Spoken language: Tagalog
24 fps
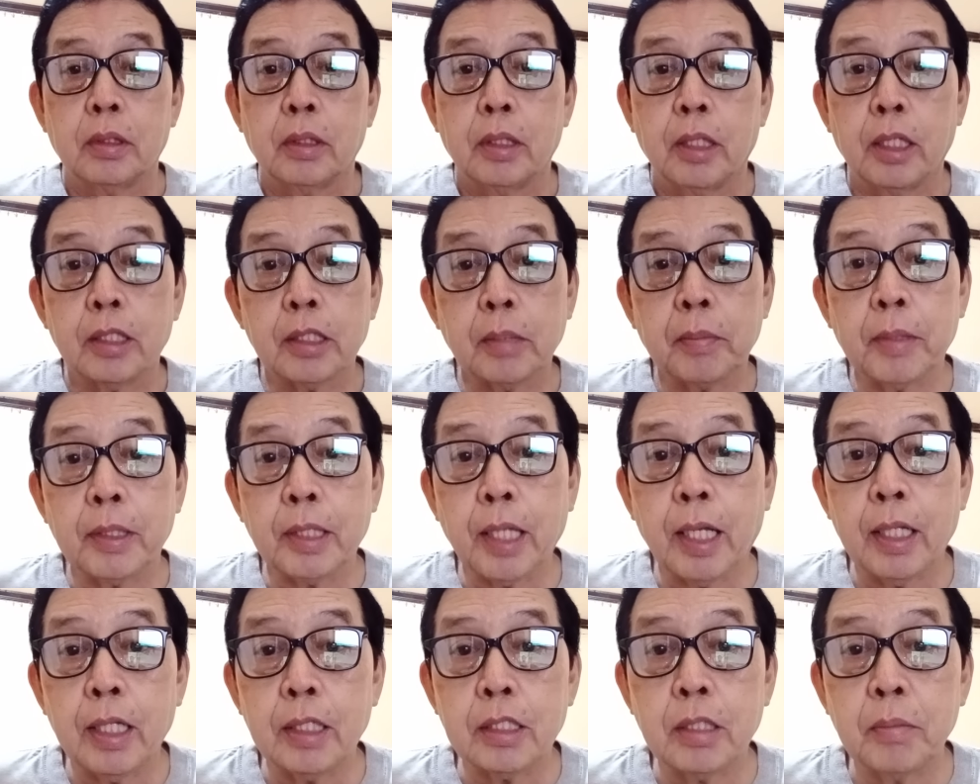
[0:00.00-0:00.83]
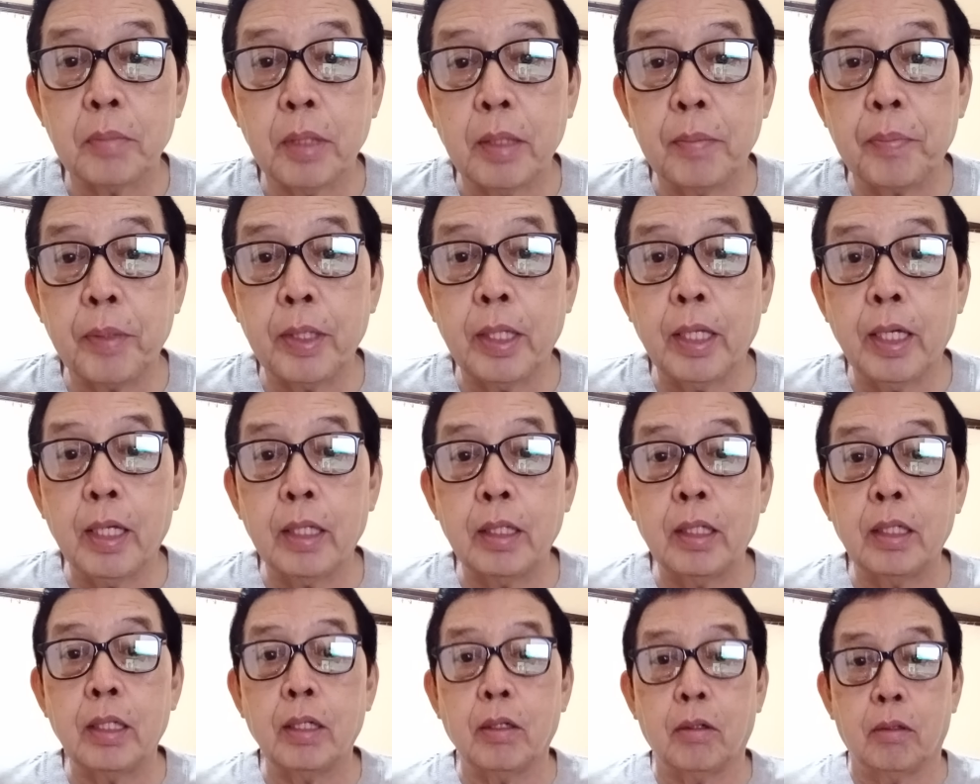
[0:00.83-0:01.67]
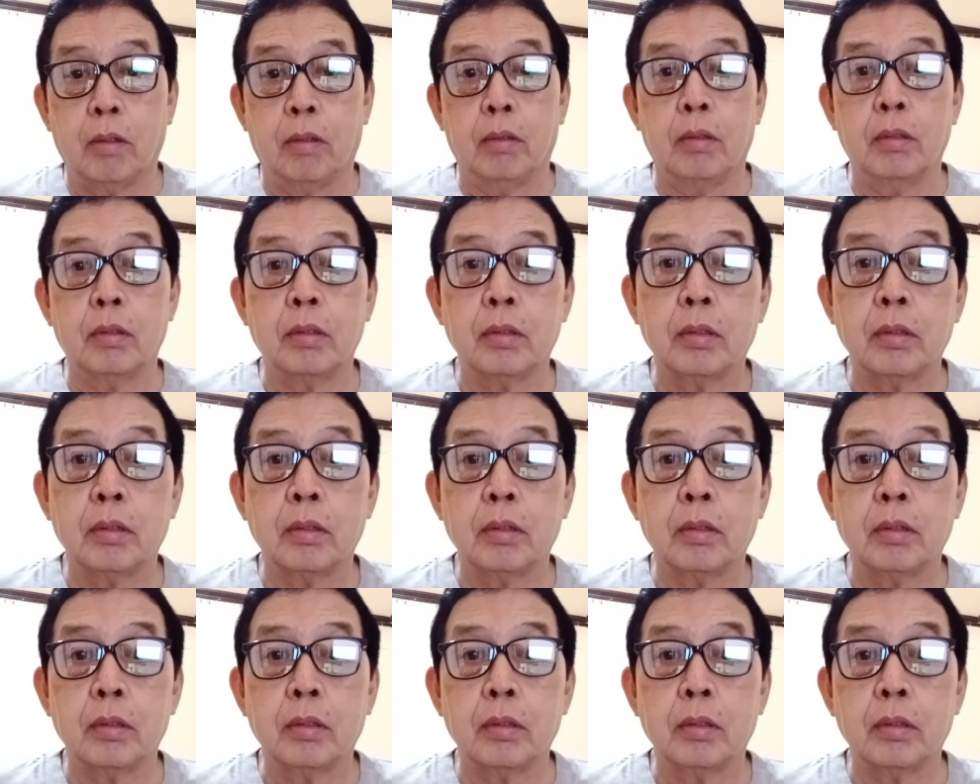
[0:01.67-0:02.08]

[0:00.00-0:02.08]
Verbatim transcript: Eh, samantala si Bibi Lenny, oh.